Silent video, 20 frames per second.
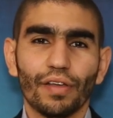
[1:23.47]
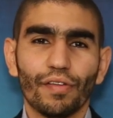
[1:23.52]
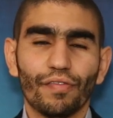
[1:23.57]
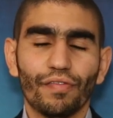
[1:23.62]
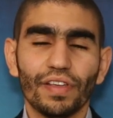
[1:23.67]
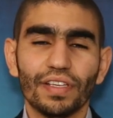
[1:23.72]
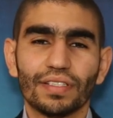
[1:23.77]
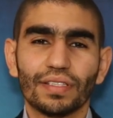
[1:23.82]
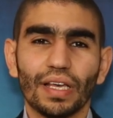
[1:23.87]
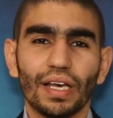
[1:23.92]

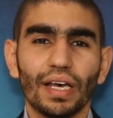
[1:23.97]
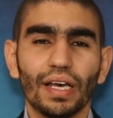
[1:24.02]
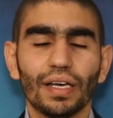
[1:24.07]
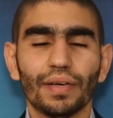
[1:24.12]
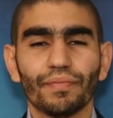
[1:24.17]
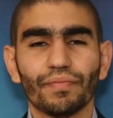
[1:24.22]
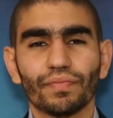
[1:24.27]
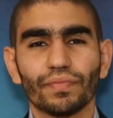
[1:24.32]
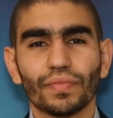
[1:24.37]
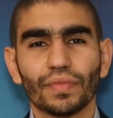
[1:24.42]
fait
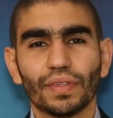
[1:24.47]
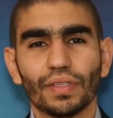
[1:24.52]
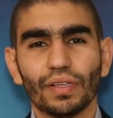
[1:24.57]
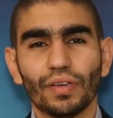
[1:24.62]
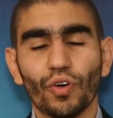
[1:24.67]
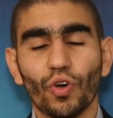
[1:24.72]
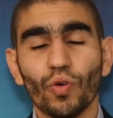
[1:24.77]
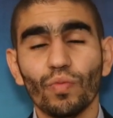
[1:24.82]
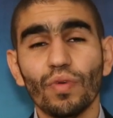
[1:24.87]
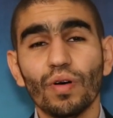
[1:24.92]
ça
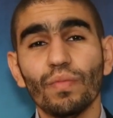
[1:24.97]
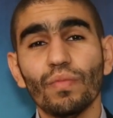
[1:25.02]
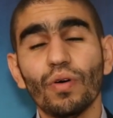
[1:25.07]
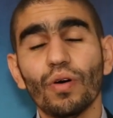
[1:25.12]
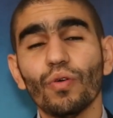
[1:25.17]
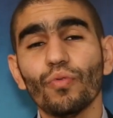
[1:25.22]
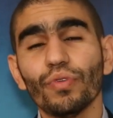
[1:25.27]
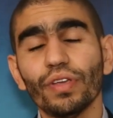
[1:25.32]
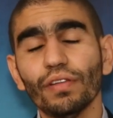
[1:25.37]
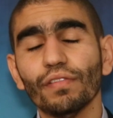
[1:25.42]
au
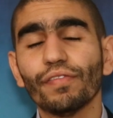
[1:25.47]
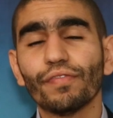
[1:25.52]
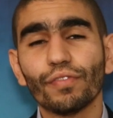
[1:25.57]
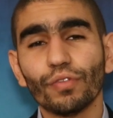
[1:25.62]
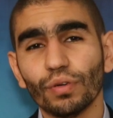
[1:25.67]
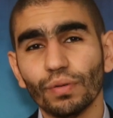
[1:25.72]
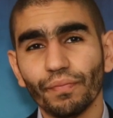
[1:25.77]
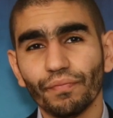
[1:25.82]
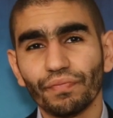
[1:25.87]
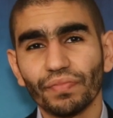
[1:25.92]
moment où il
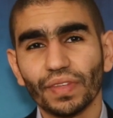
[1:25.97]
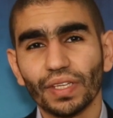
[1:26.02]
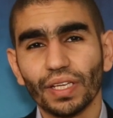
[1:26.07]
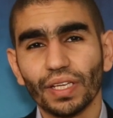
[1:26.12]
faut.